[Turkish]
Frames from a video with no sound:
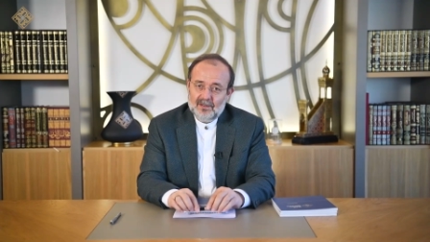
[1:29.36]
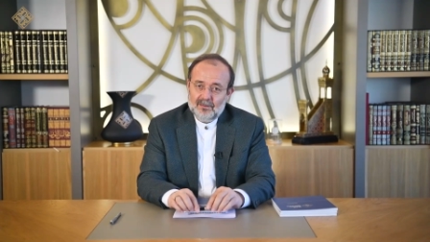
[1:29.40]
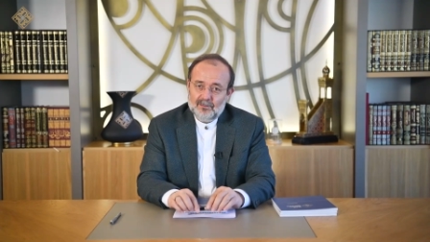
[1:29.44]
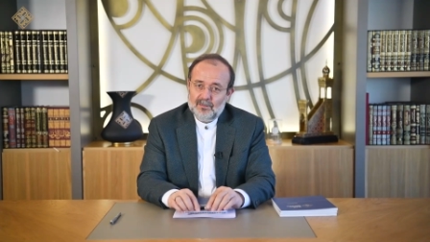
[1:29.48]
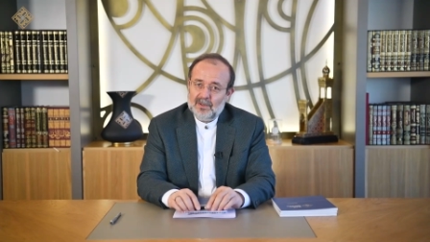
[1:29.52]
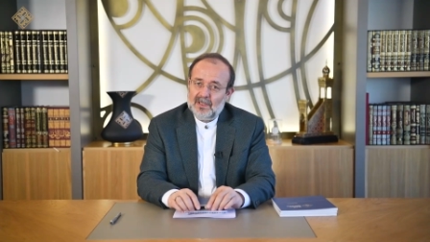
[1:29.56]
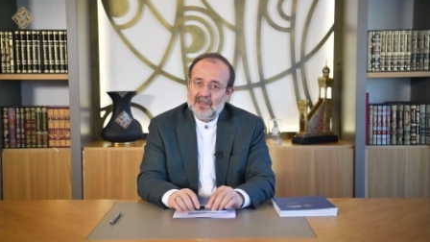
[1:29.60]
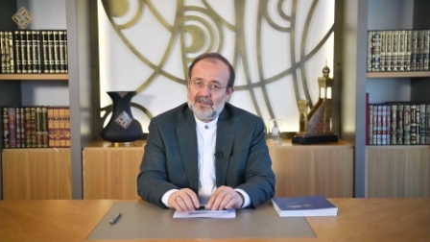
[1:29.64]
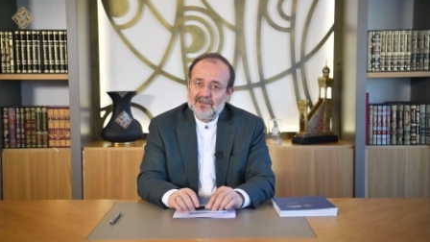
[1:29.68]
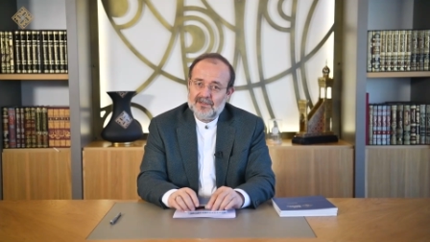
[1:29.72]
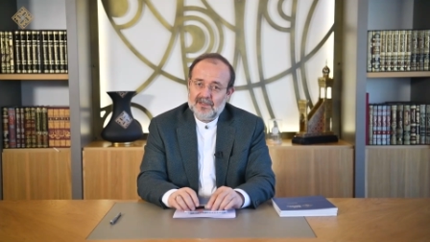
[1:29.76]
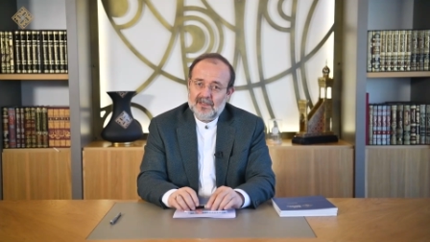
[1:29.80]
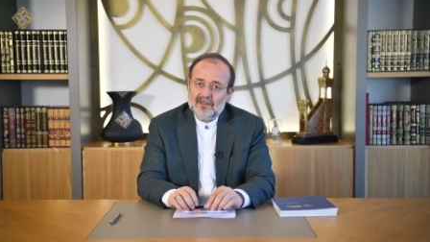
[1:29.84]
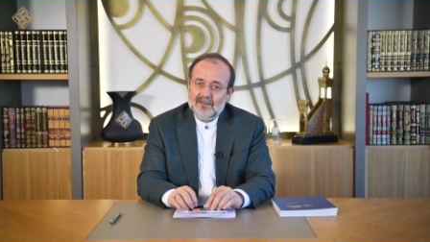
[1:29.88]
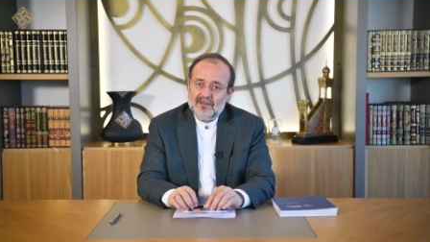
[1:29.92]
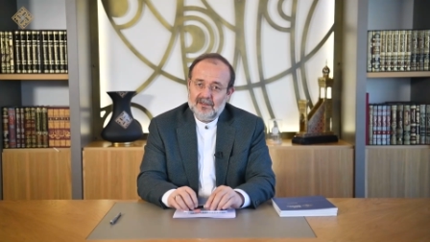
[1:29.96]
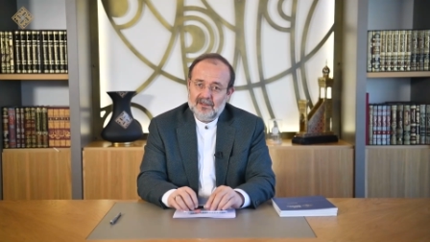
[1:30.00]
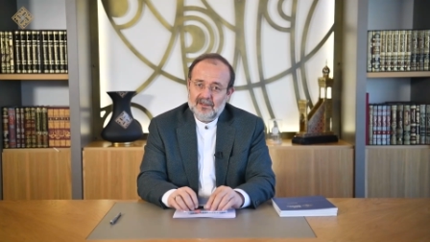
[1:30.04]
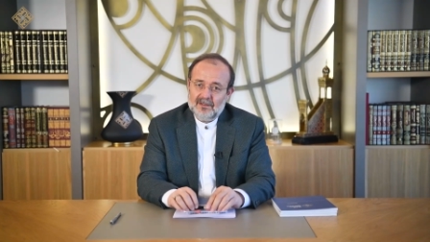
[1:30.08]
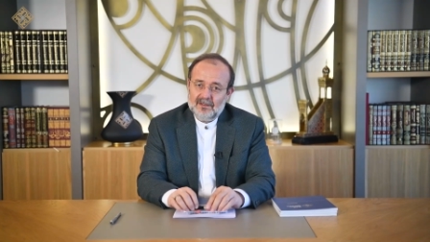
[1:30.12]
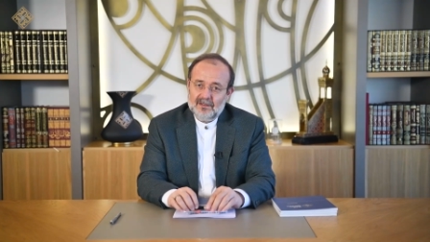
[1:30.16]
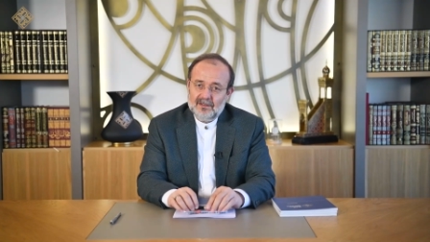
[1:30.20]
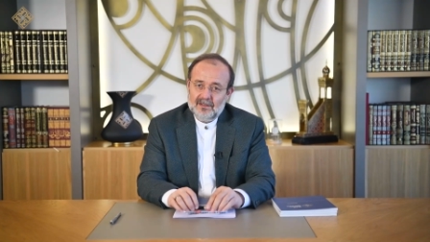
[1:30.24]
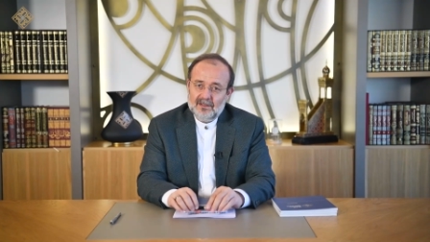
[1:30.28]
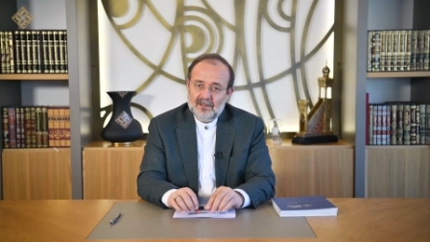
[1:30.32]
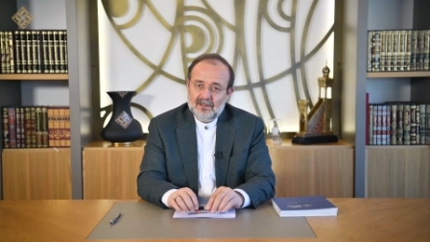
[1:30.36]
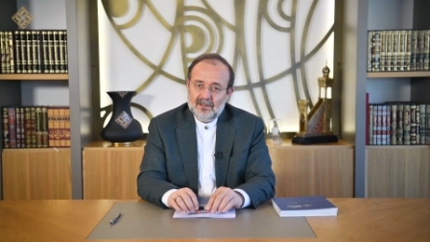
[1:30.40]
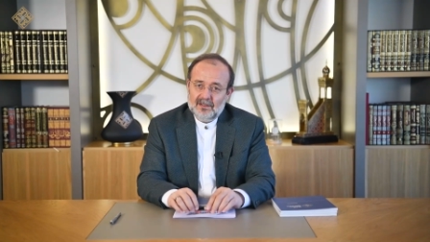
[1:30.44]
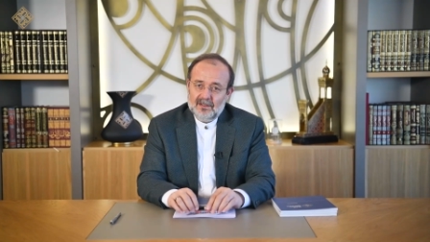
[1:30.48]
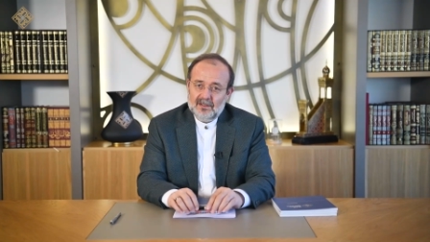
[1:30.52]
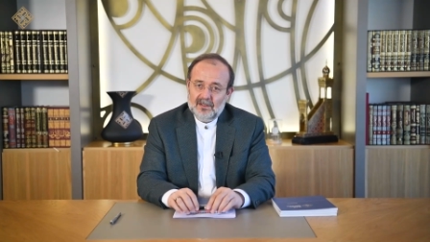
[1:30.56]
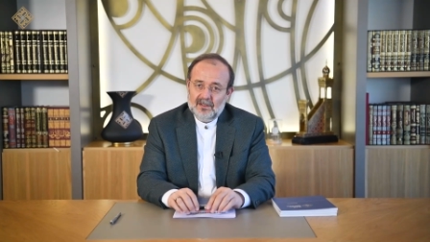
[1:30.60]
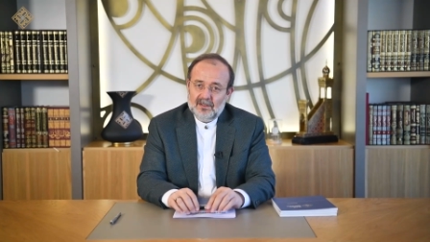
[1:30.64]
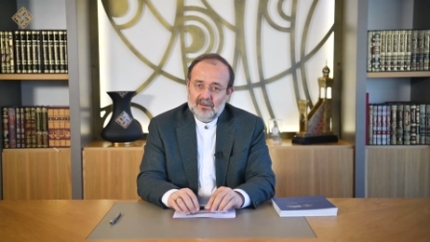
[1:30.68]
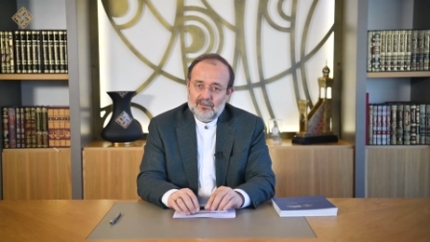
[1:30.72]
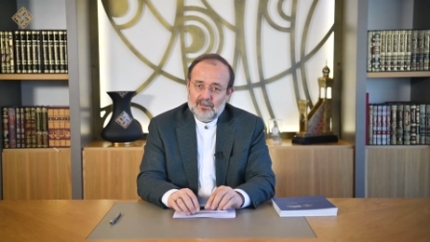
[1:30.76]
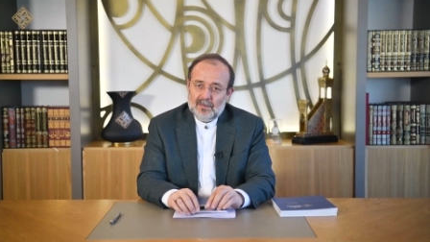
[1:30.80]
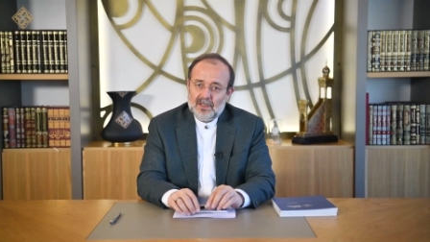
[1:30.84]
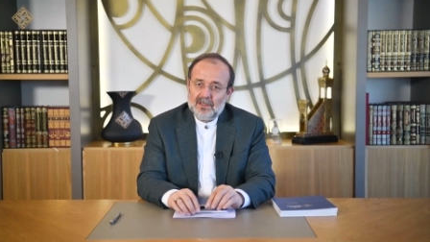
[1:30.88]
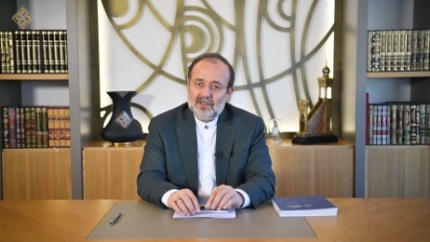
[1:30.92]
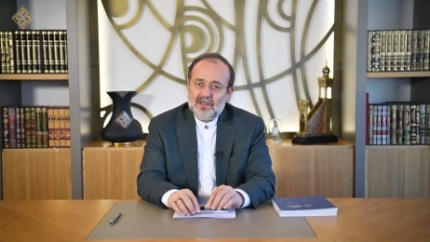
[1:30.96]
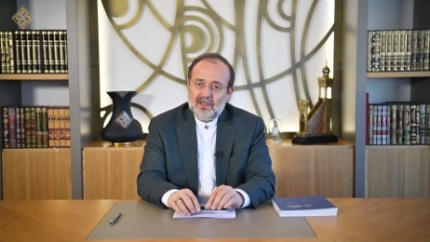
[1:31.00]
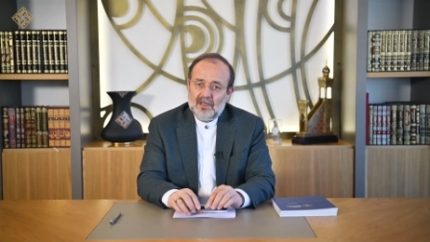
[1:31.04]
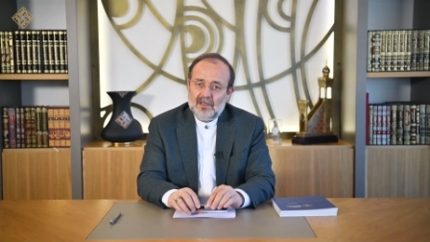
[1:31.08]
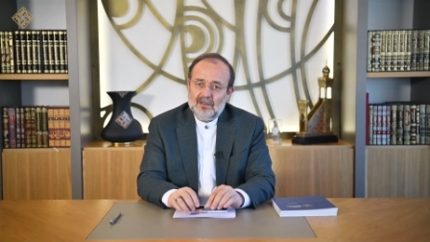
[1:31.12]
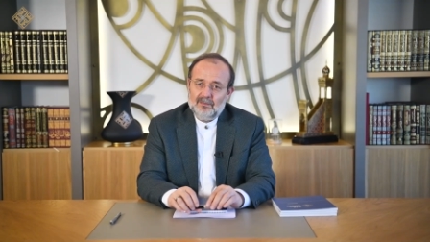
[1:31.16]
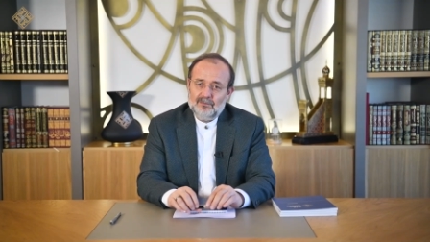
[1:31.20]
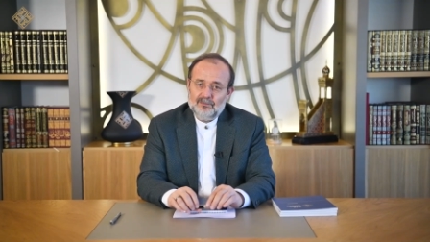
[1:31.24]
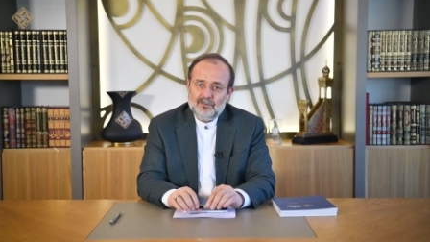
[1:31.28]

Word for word: Bazen makam,